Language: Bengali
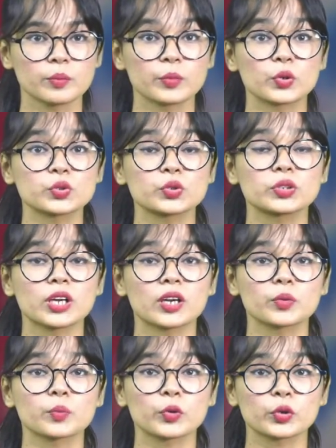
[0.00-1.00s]

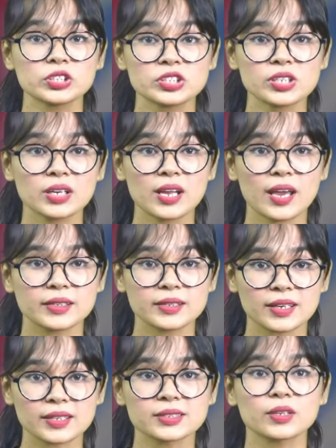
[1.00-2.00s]
প্রস্তুতকারক প্রতিষ্ঠান
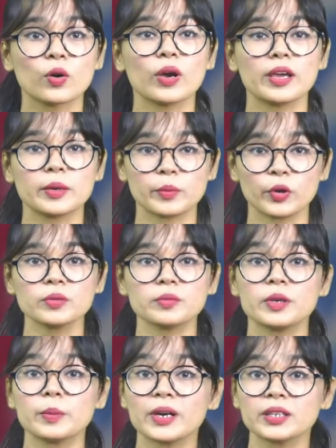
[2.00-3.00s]
অ্যাডিডাস এবং
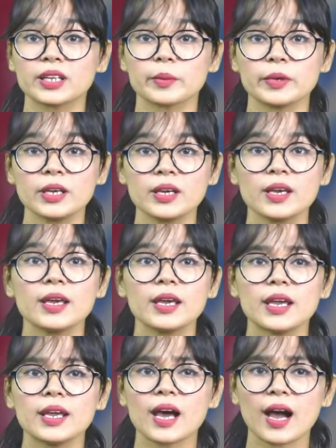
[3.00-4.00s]
ফিফার দাবি
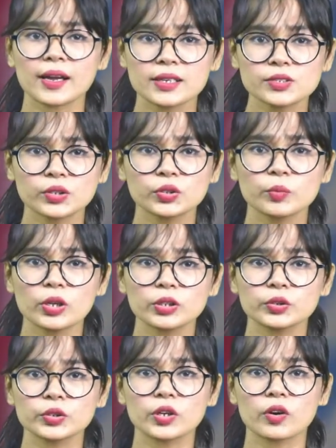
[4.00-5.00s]
এর আগে যত বল
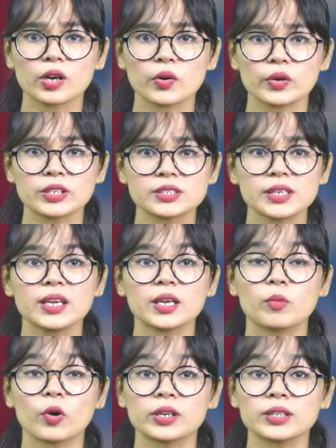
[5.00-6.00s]
তৈরি করা হয়েছে
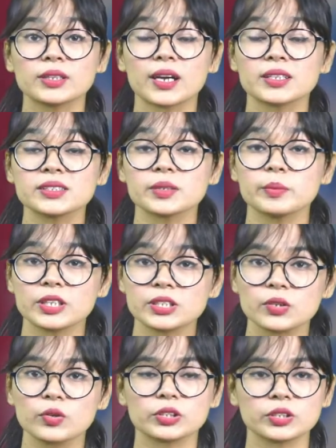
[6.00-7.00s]
এই বলটি তার চেয়ে
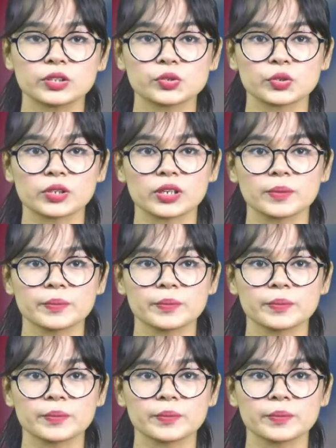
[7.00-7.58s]
বেশি গতিতে ছোটে